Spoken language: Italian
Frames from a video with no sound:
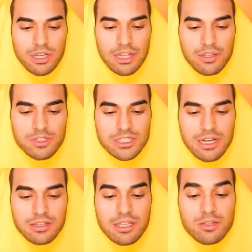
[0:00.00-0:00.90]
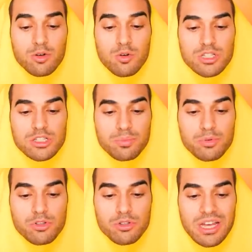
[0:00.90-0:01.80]
Ok, devo stare attento con questo
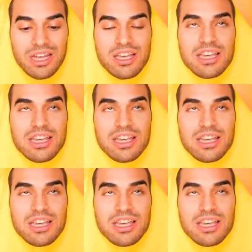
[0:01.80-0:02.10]
pugno, eh.